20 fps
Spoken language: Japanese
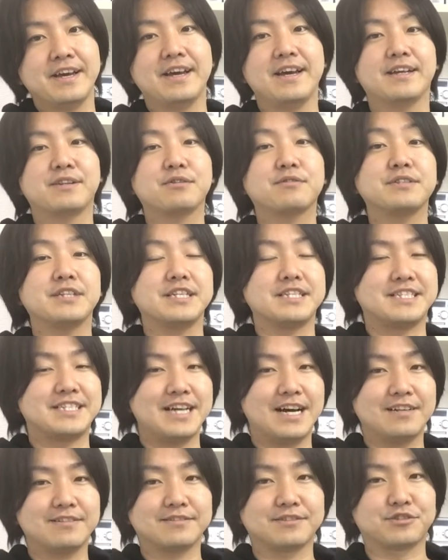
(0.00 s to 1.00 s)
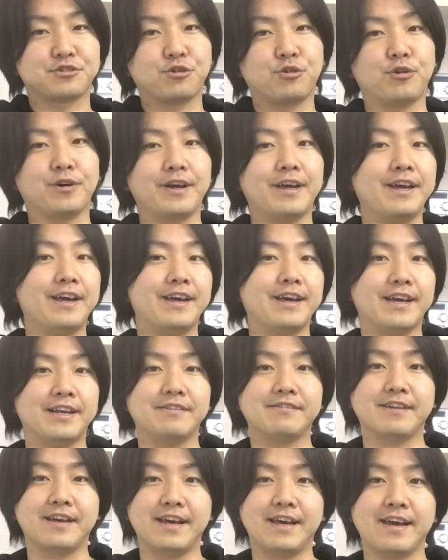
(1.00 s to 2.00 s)
えー、特に JAL と
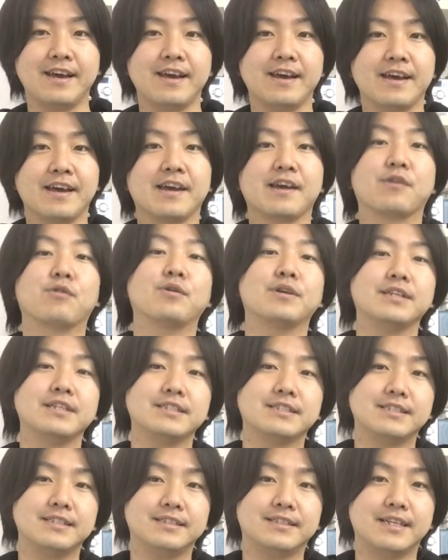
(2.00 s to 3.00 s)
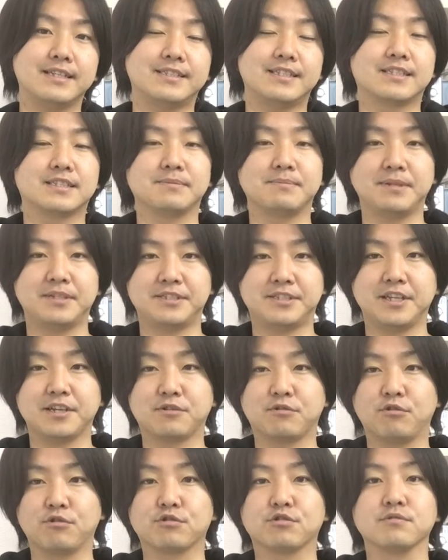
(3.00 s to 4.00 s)
ANA、えこれについて説明して
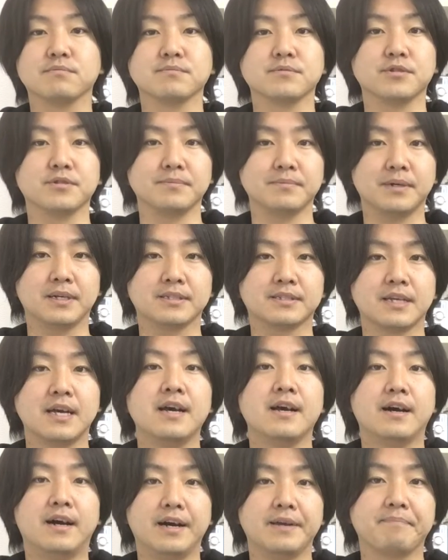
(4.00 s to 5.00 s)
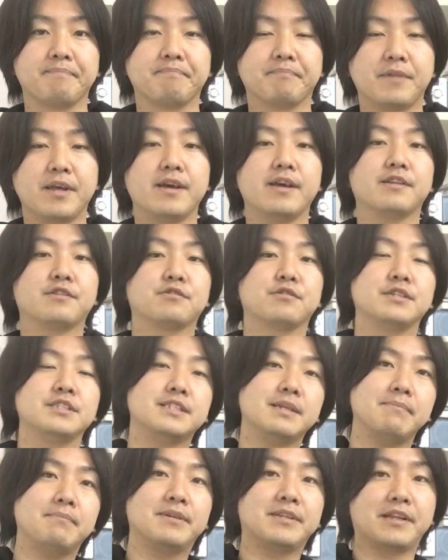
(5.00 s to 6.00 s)
いこうと思います。はい。で、えっ、と、
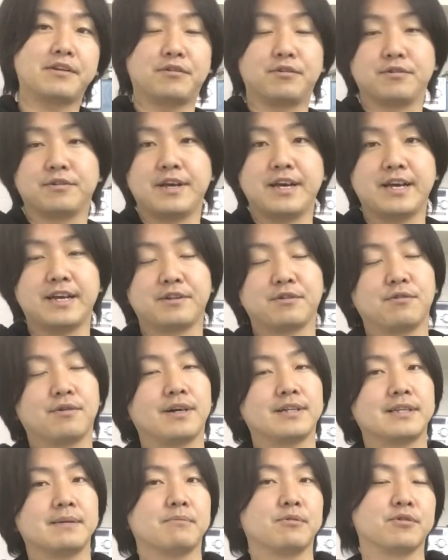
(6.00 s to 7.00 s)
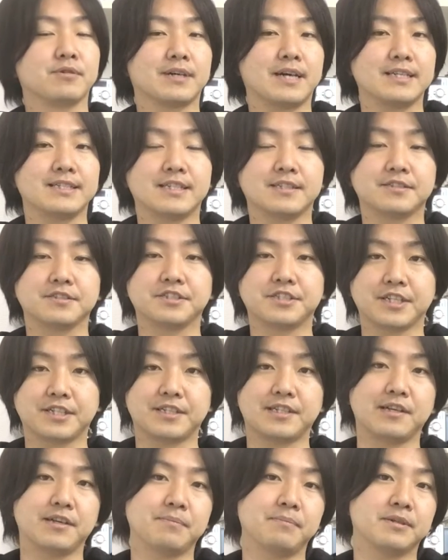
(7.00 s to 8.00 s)
以前までの、え動画でも解説して
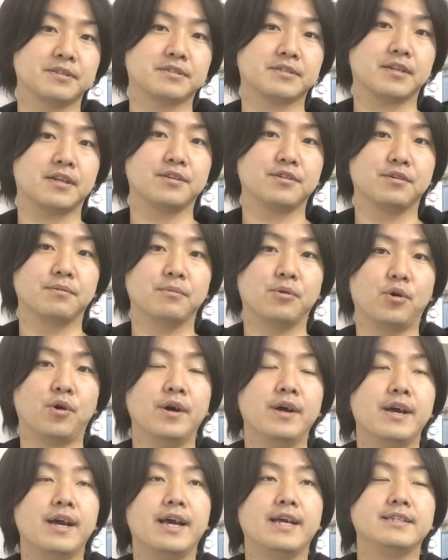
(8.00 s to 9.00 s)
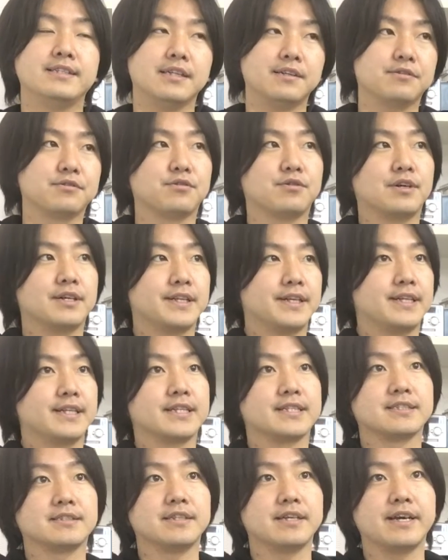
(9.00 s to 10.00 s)
きていますけれども、え以前の動画では
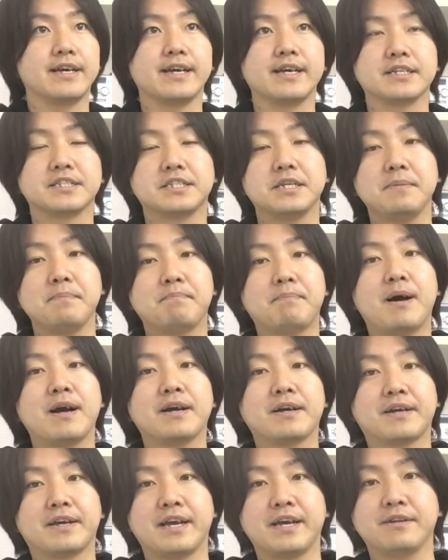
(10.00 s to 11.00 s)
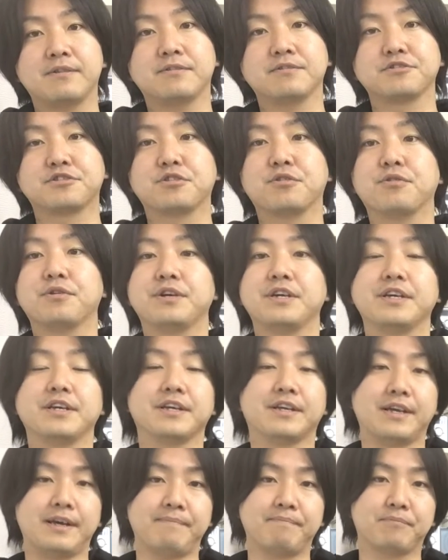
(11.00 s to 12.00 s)
ですね、審判系の商
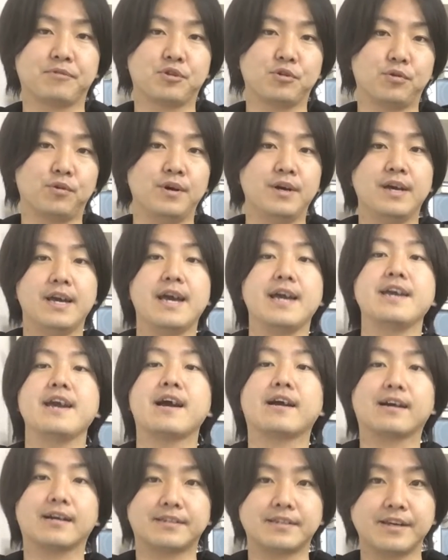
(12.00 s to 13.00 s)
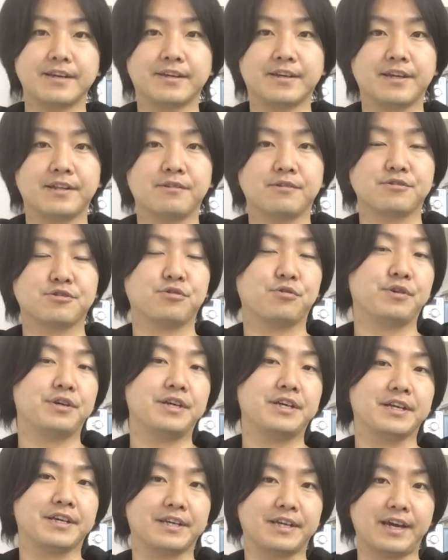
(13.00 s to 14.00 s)
品券と、え百貨店券の商
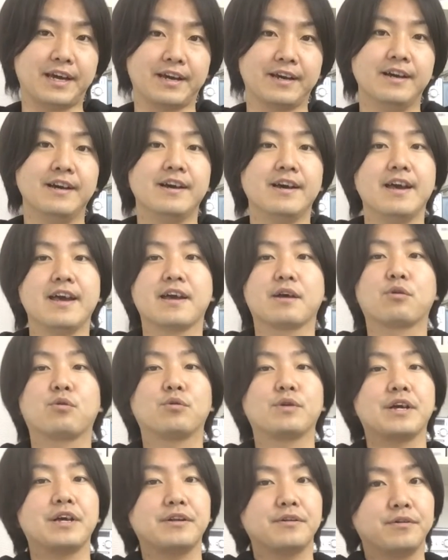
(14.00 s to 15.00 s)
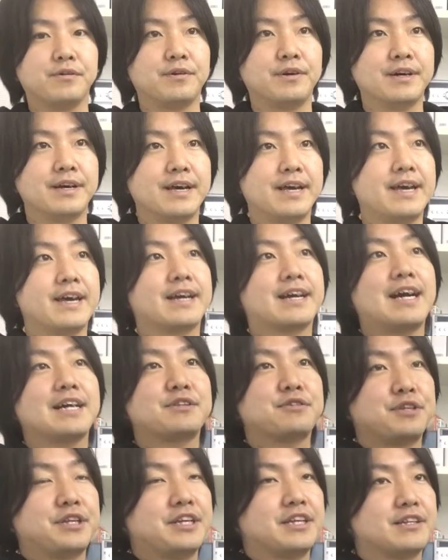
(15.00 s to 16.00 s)
品券、えこれの、え買い
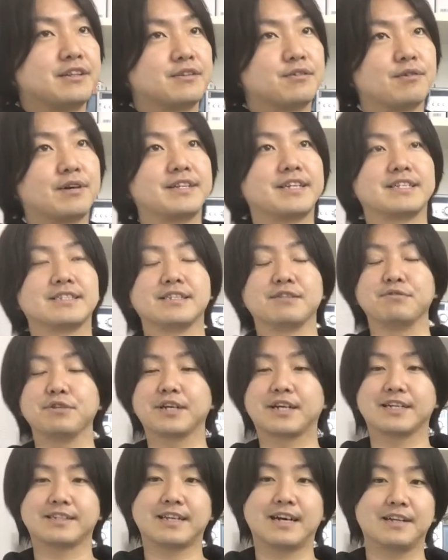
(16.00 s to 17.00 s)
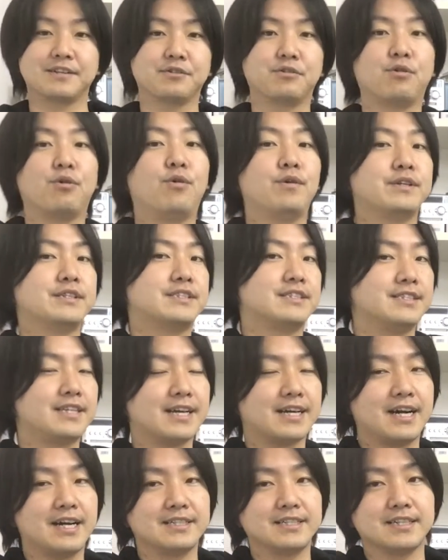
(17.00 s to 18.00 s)
取りとかですね、売り方の方法につい
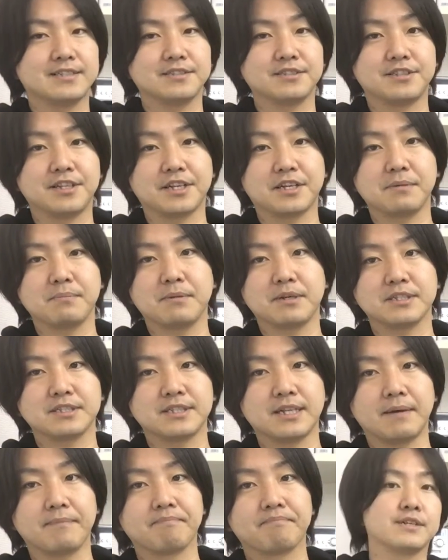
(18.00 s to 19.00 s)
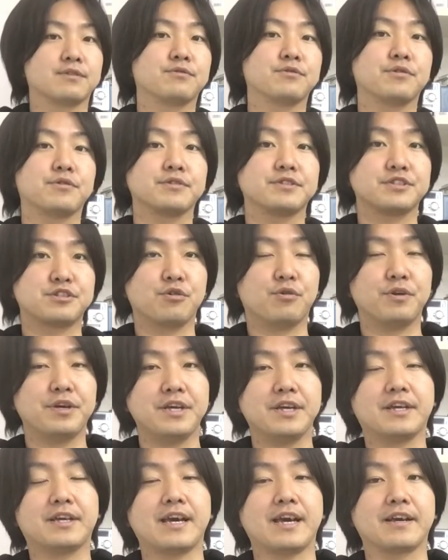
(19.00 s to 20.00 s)
て解説してきました。したこの商
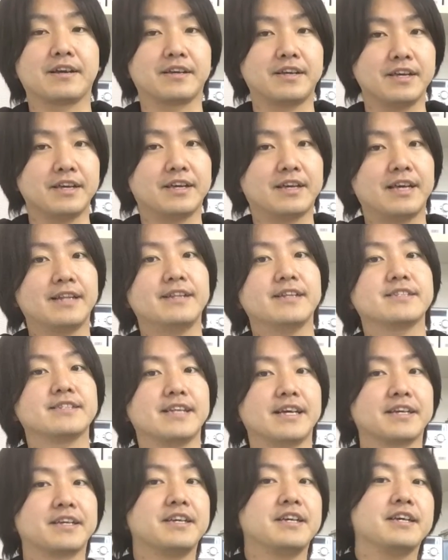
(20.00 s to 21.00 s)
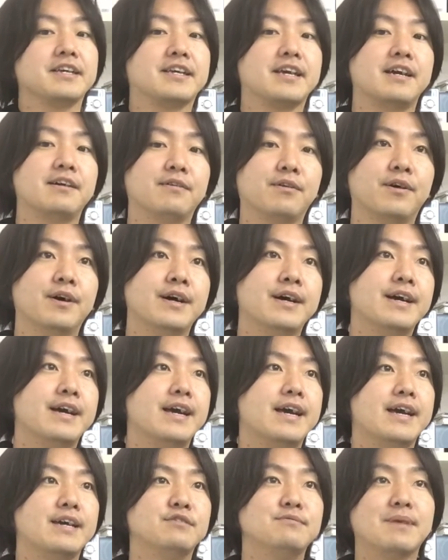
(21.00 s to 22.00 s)
品券金券ですね金券を
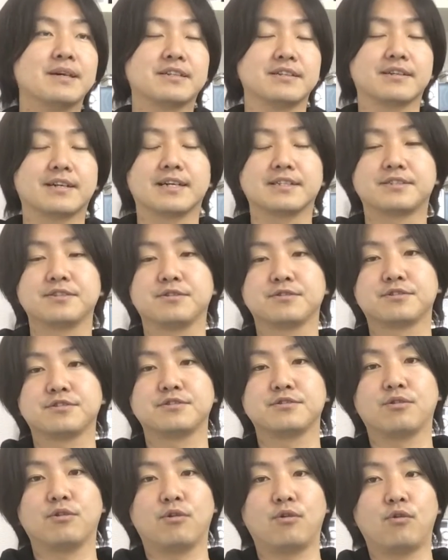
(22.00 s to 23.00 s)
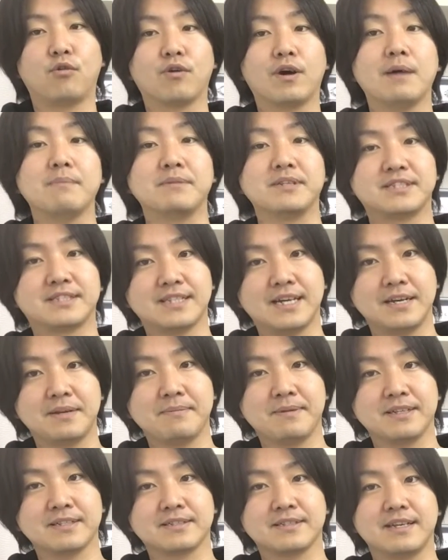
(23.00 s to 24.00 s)
うまく活用する方法が3つあり
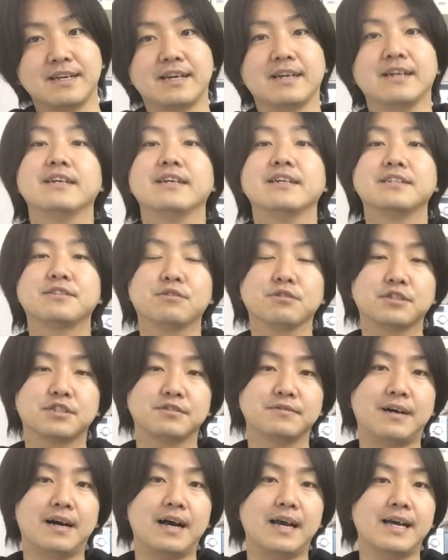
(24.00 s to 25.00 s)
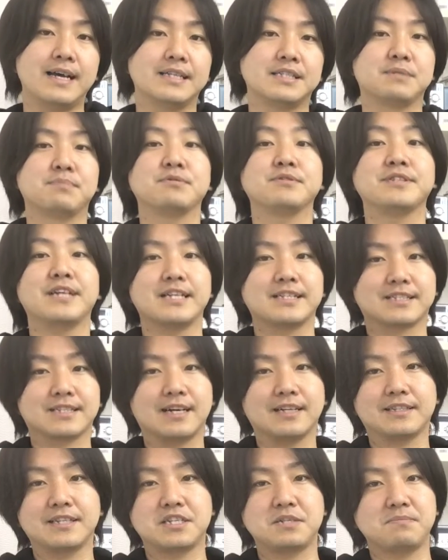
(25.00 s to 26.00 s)
ます1つは自分で
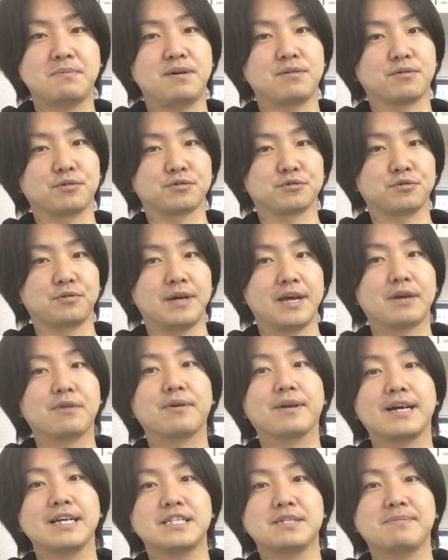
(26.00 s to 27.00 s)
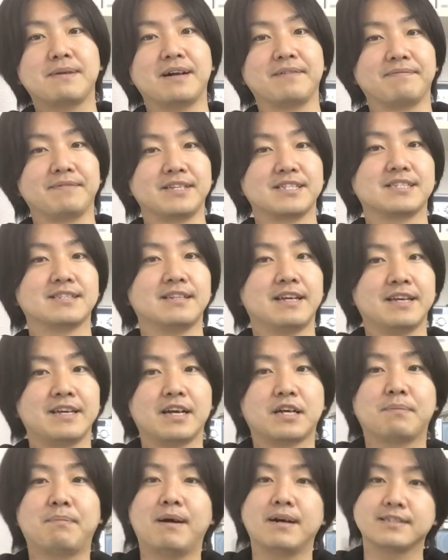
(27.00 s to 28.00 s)
使ってしまうことこれが1番ですね
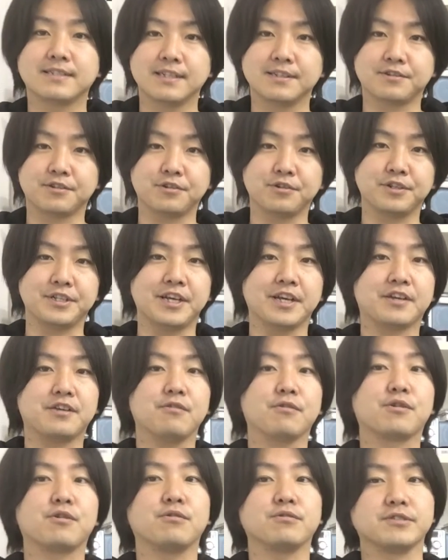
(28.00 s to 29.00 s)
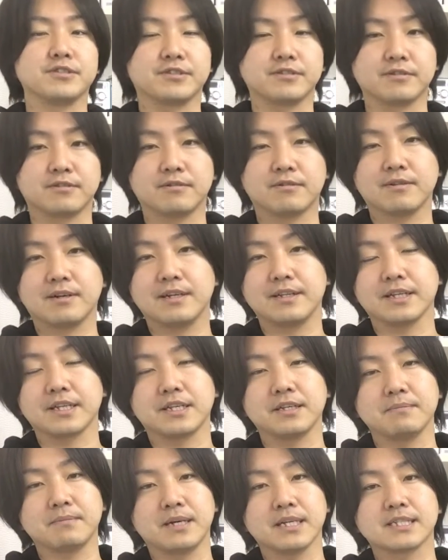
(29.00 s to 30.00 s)
100%の利益を享受することがで
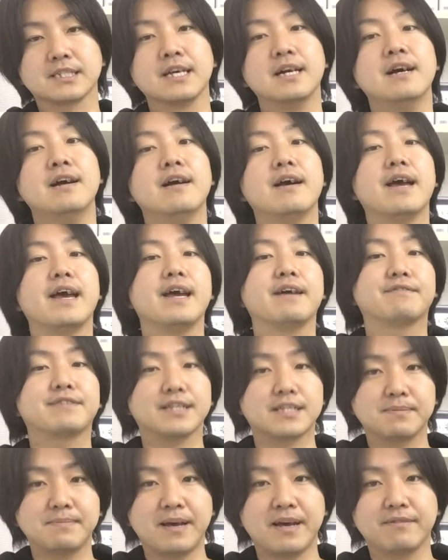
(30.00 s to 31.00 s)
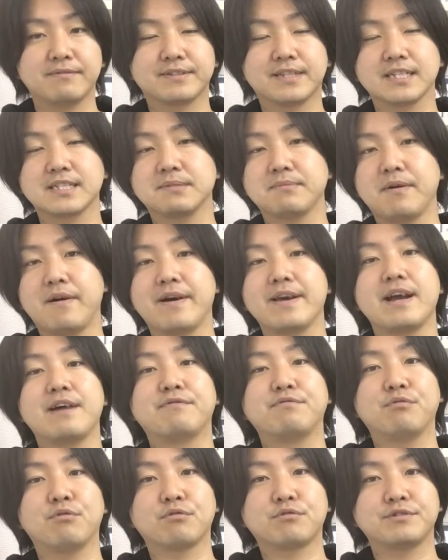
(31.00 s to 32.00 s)
きます2つ目2つ目は
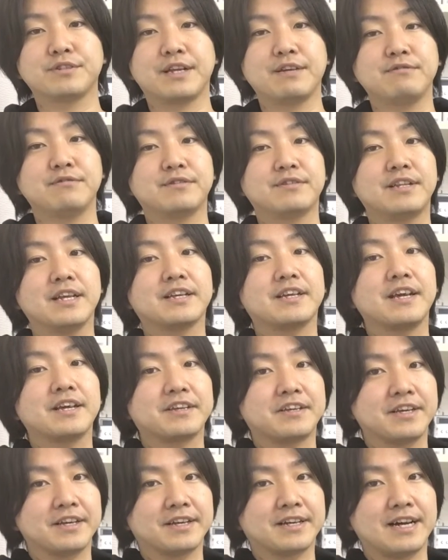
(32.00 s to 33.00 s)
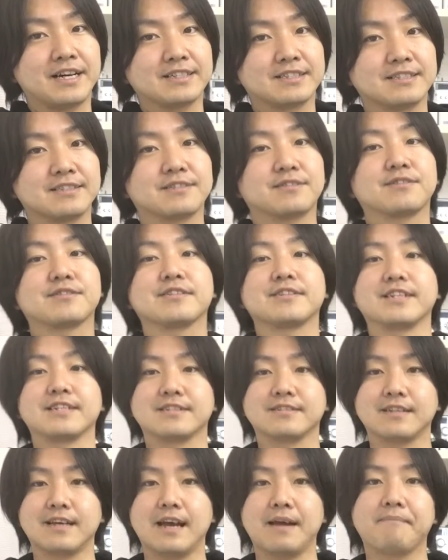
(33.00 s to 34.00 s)
ヤフオクで売って現金化することで
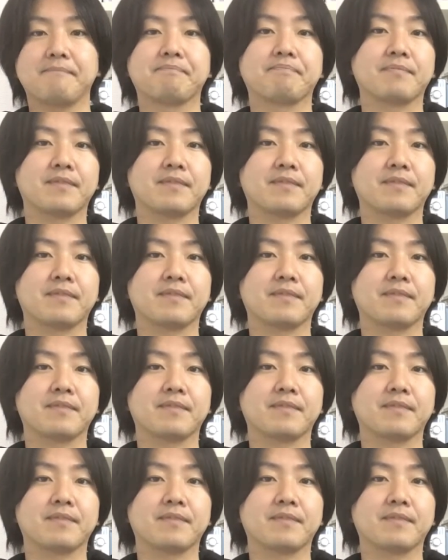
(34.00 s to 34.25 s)
すね